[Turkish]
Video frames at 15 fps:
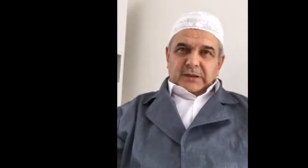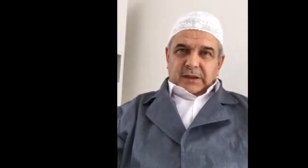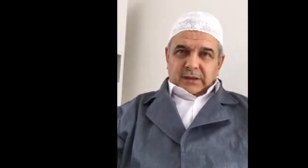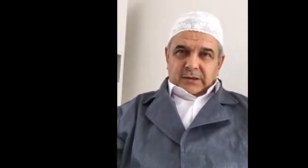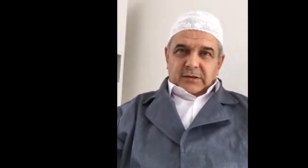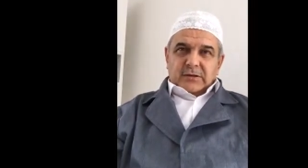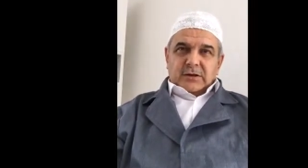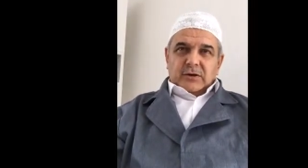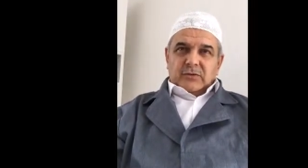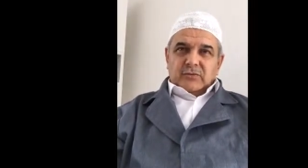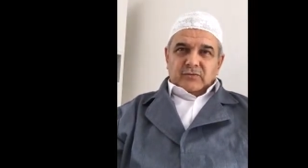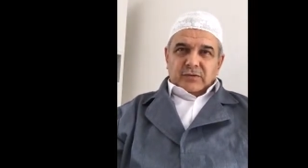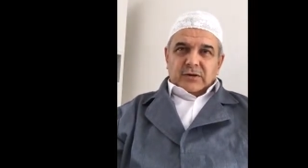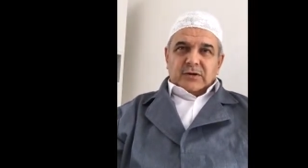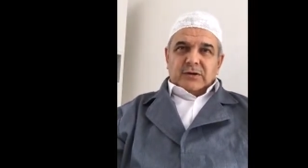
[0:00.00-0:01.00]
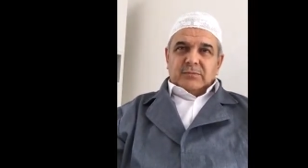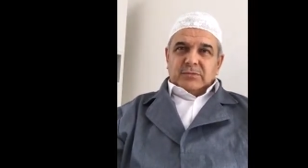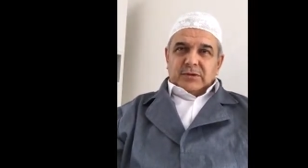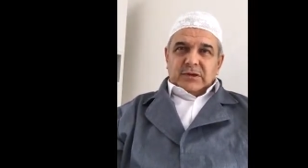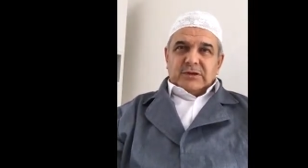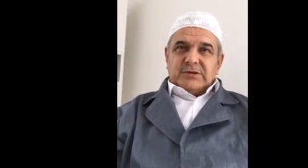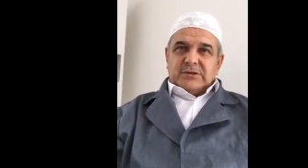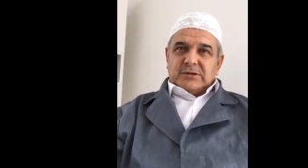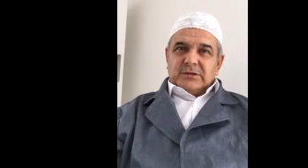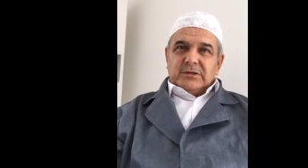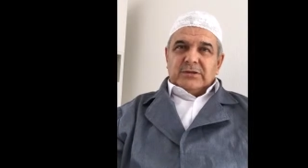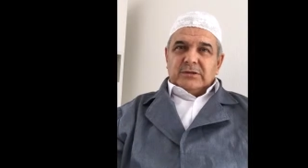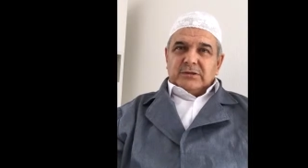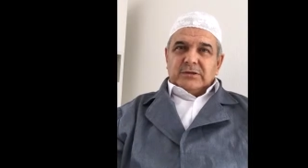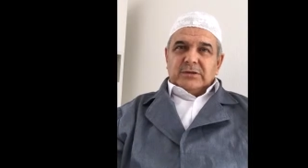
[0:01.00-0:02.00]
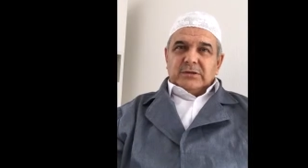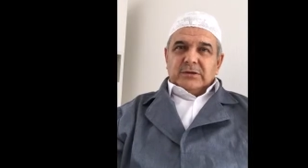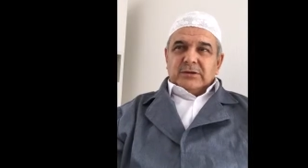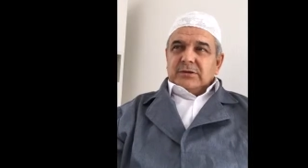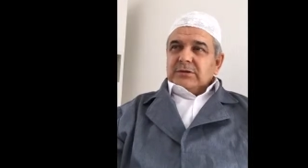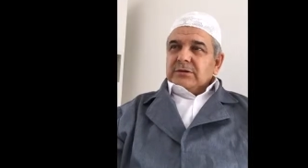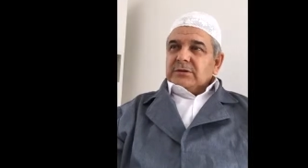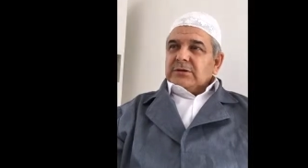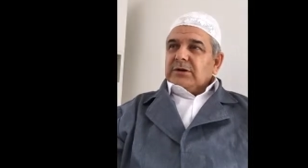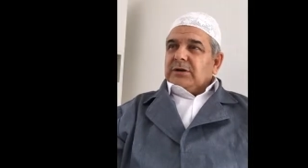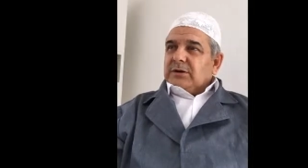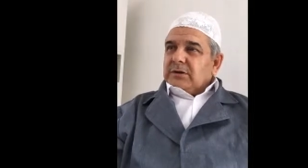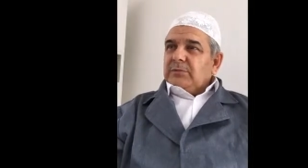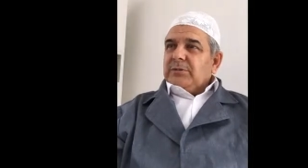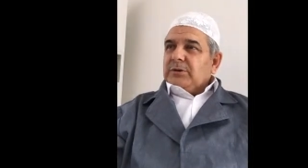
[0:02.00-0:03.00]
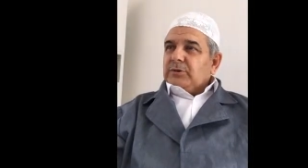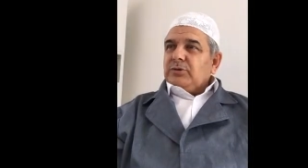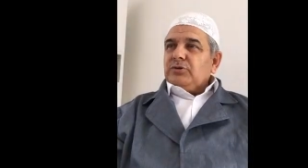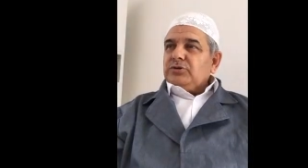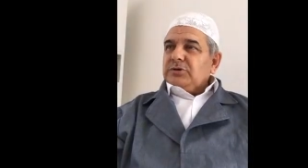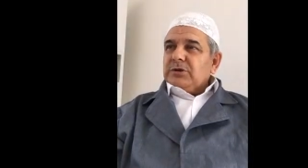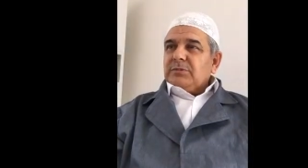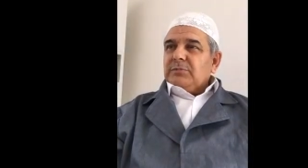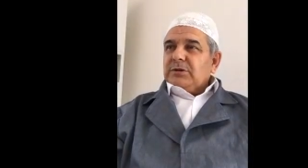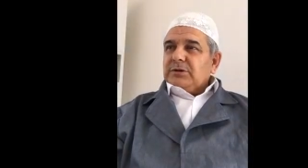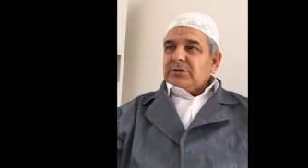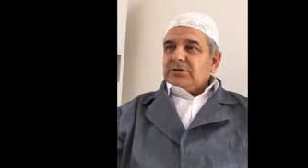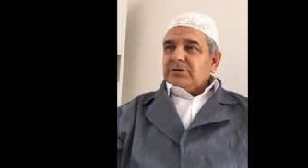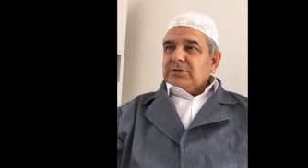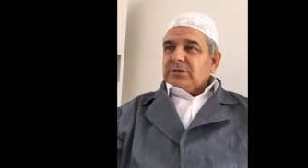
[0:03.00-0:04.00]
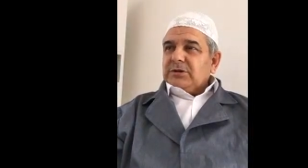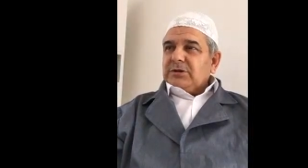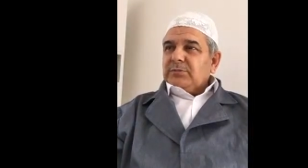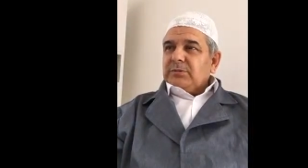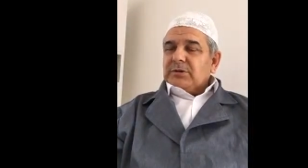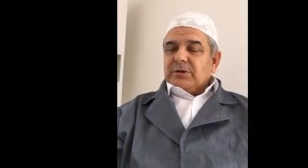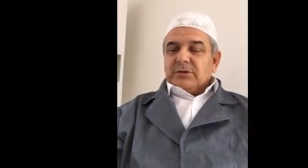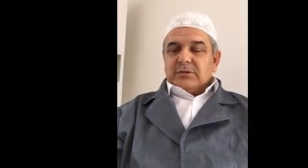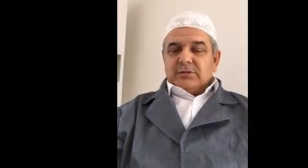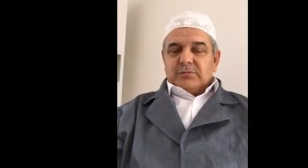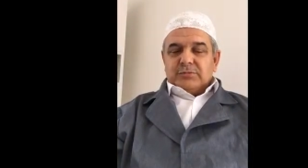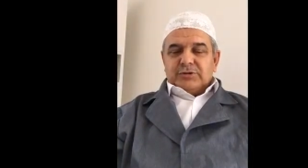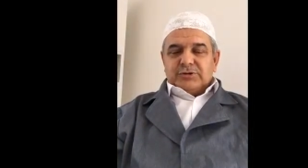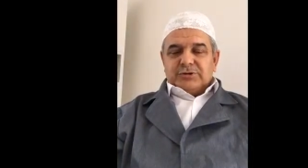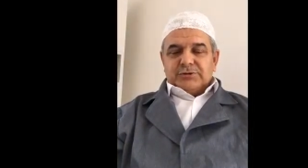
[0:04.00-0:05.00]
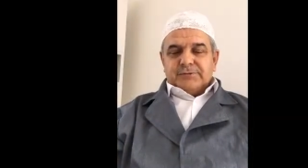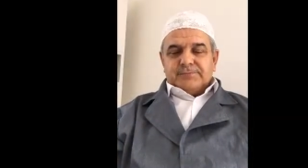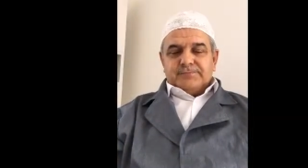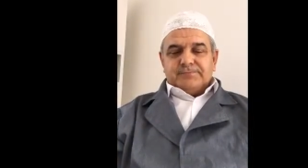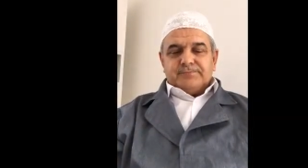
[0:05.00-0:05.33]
Kendi kavim ve kabilesini kahraman göstermek için harbe katılmış.